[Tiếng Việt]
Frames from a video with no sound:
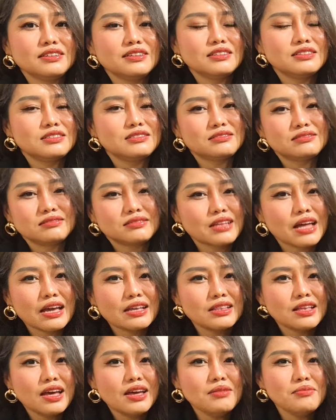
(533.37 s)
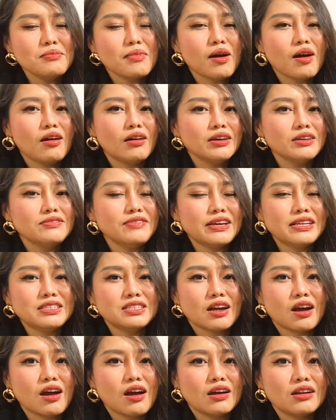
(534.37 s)
uh, thay thế mọi vai
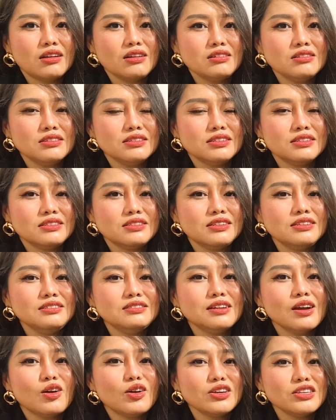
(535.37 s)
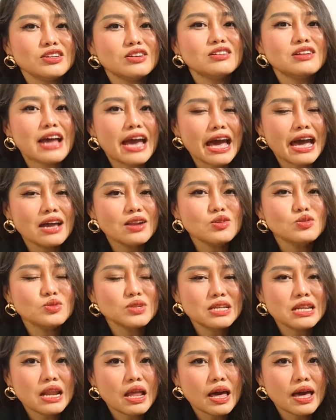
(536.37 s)
trò đó rồi đứng nói cho đã
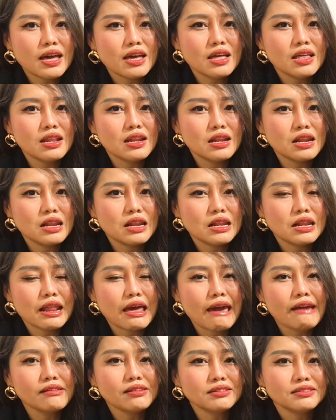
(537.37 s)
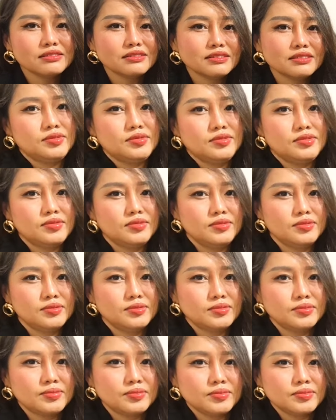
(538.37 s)
luôn đi la lan
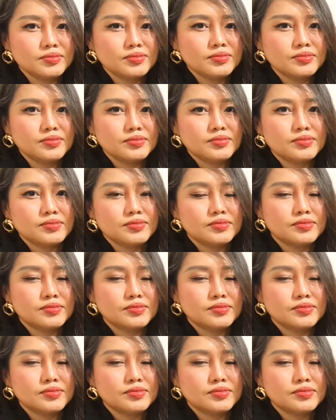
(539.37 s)
bị cáo